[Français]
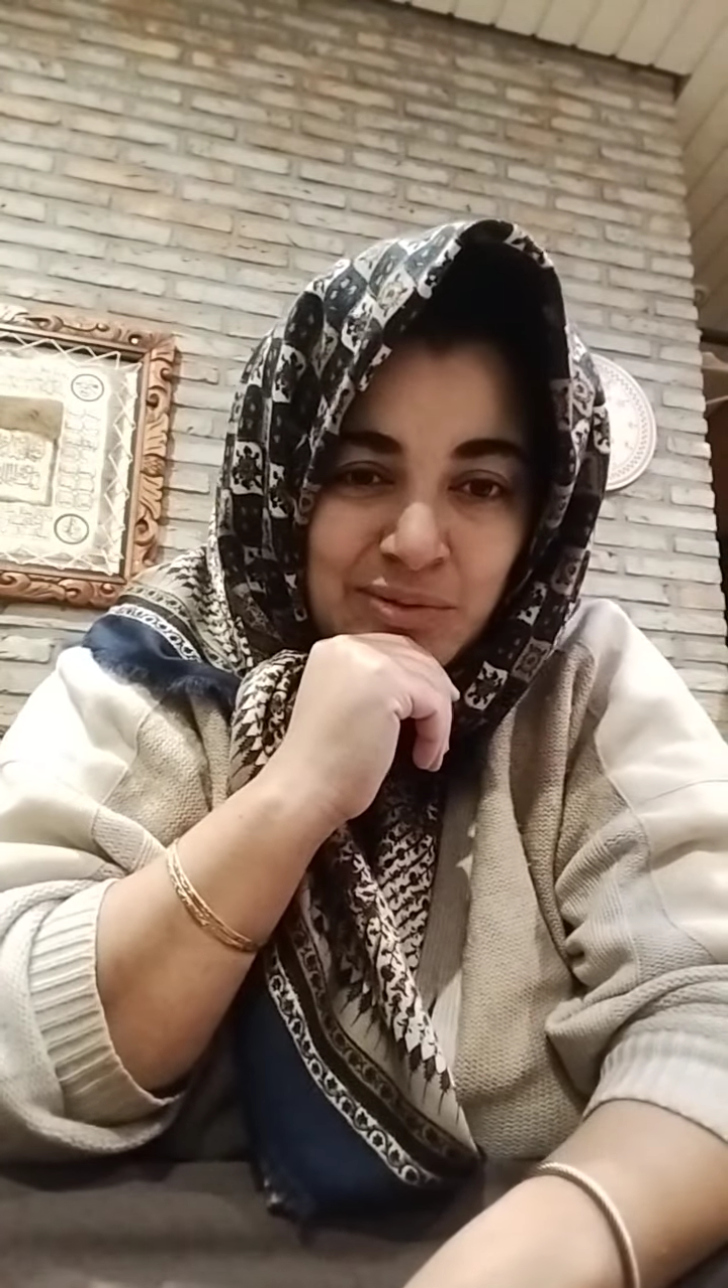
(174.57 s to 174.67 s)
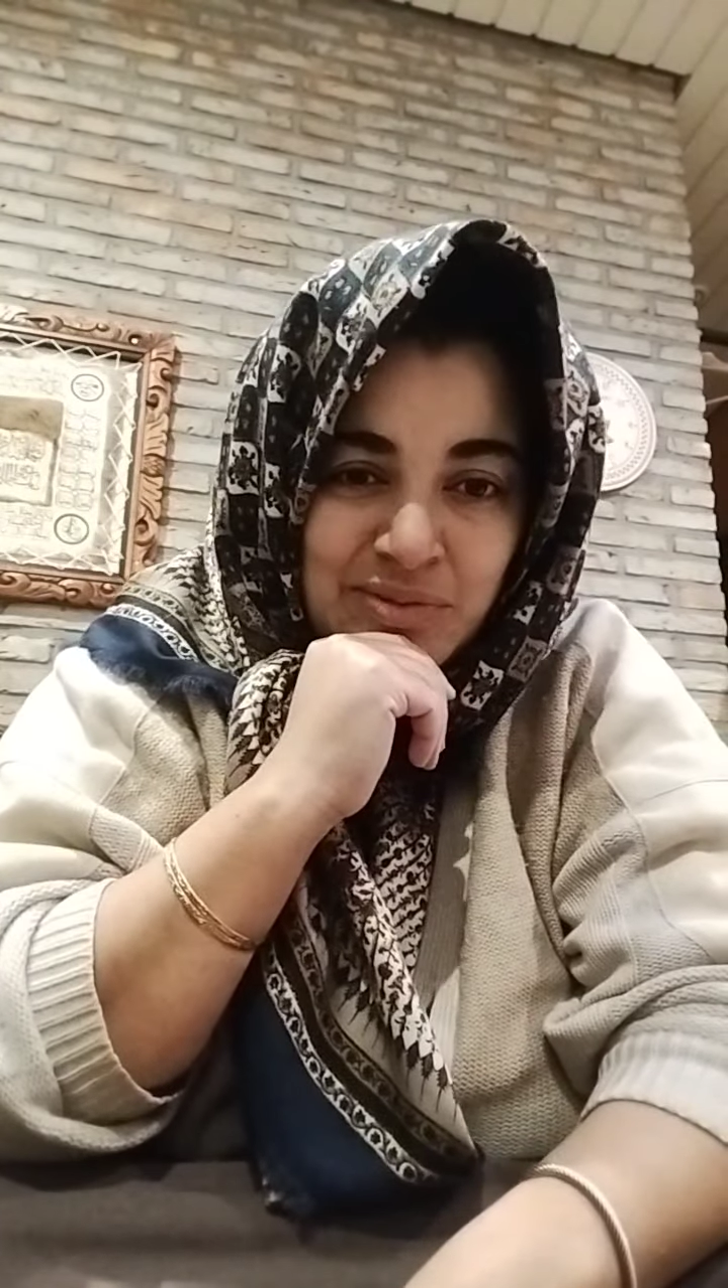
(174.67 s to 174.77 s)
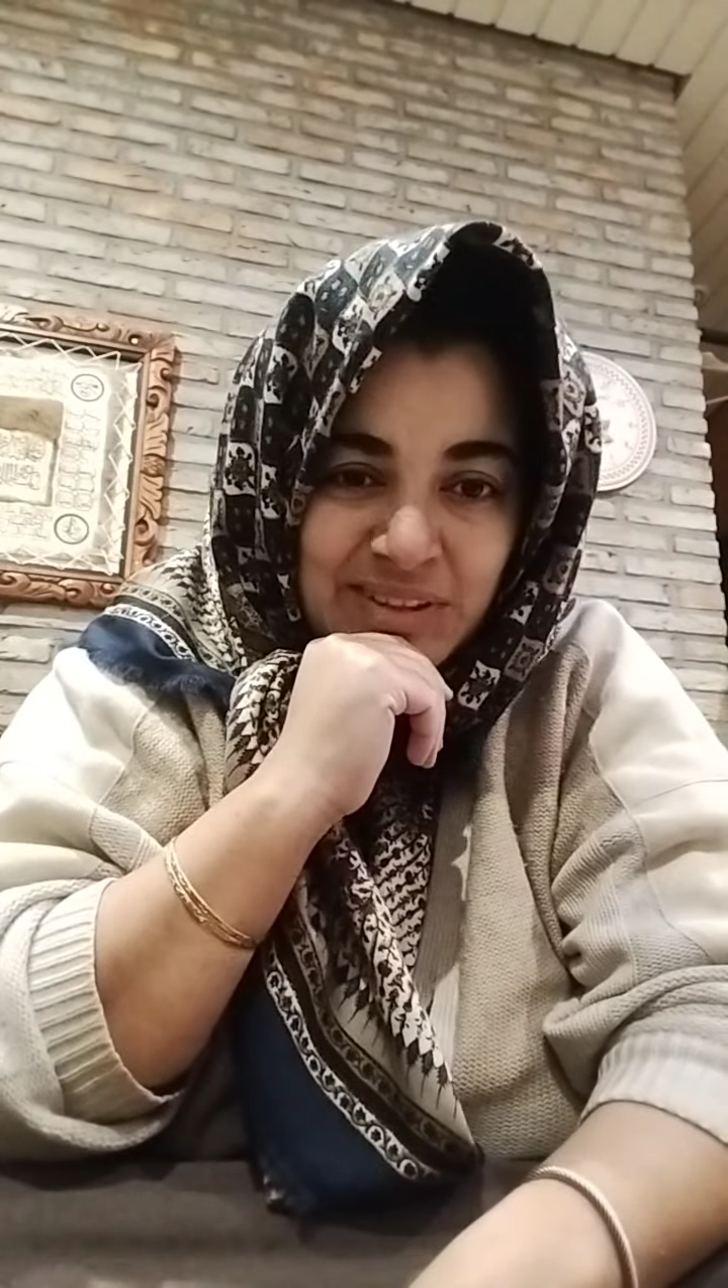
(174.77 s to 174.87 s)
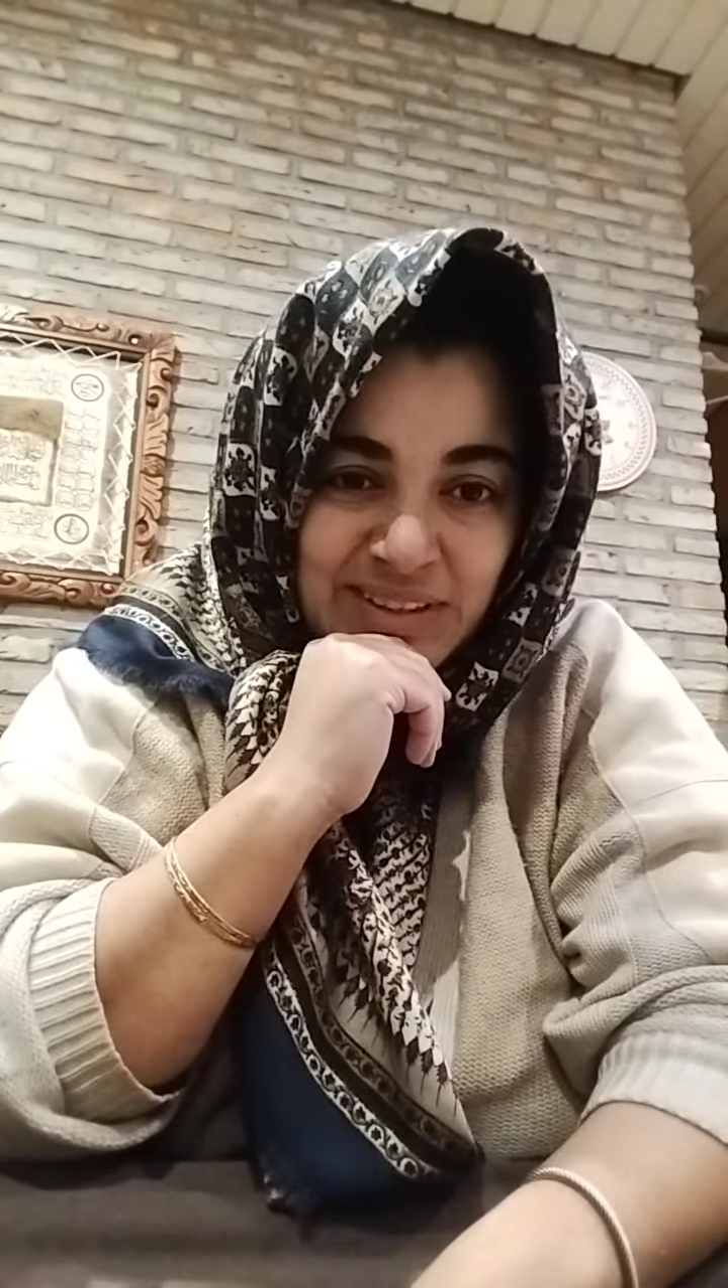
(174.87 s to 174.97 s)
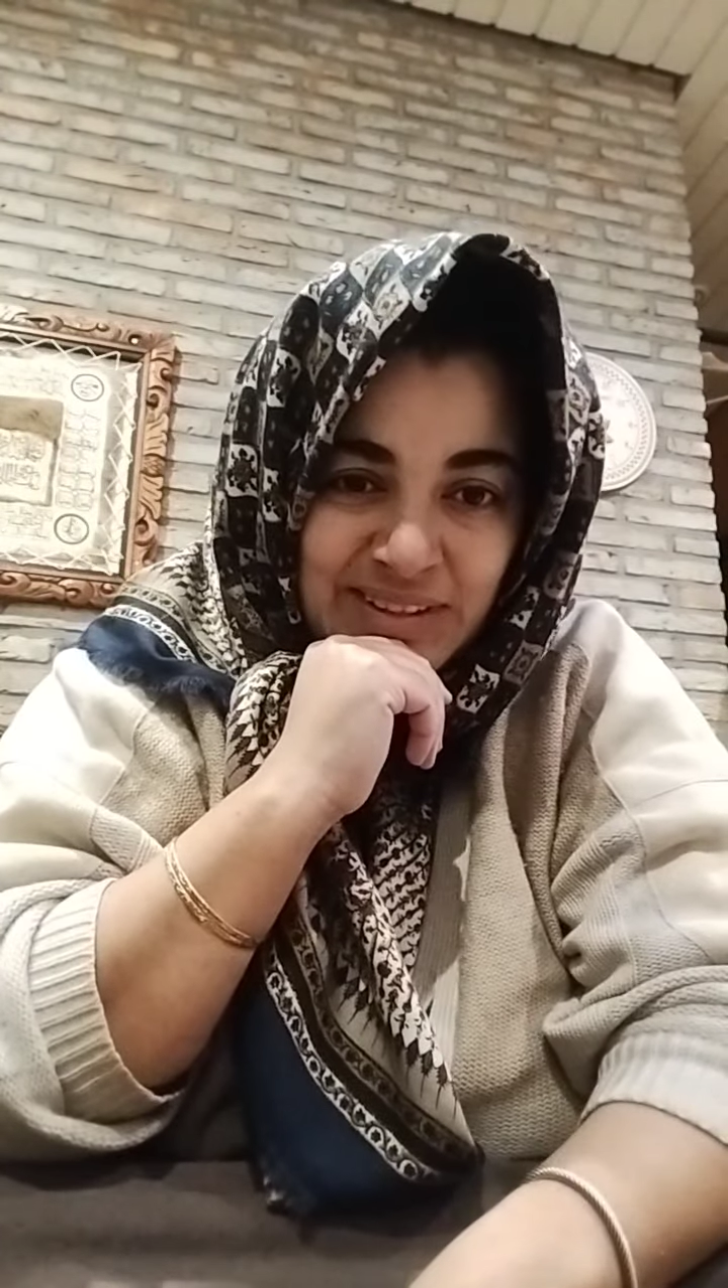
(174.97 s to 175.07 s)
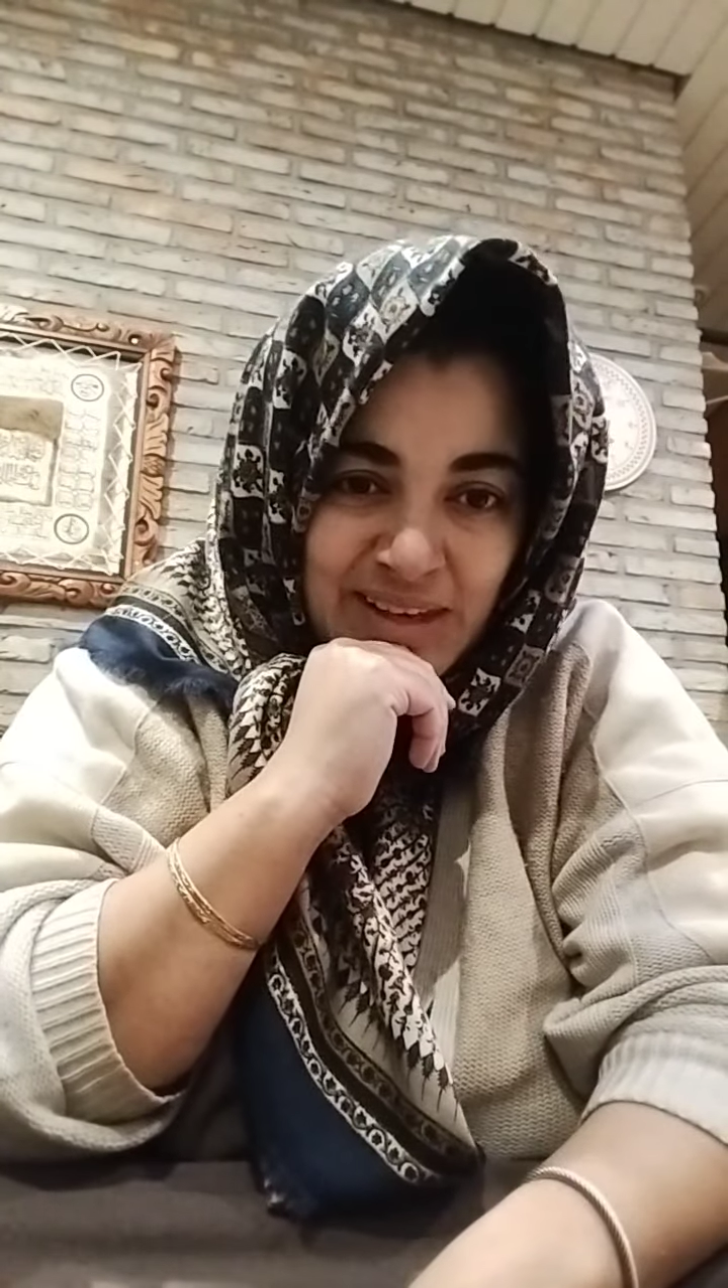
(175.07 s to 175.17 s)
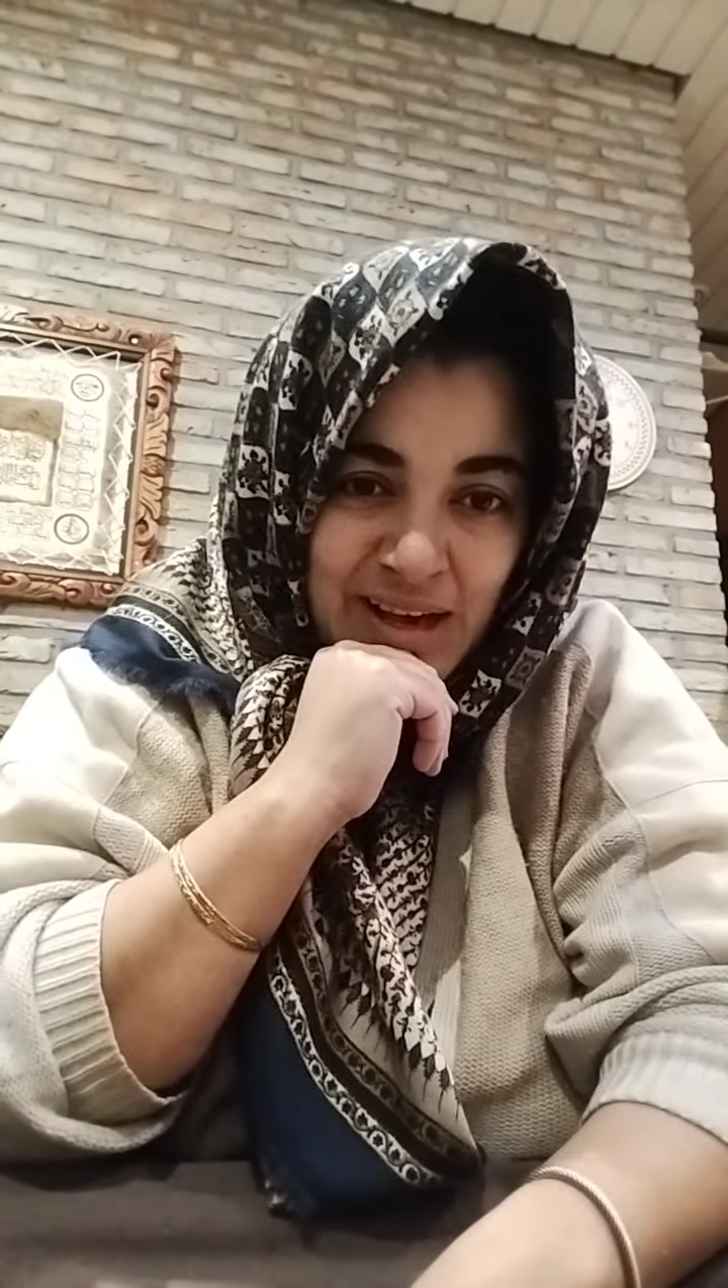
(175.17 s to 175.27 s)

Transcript: une vérité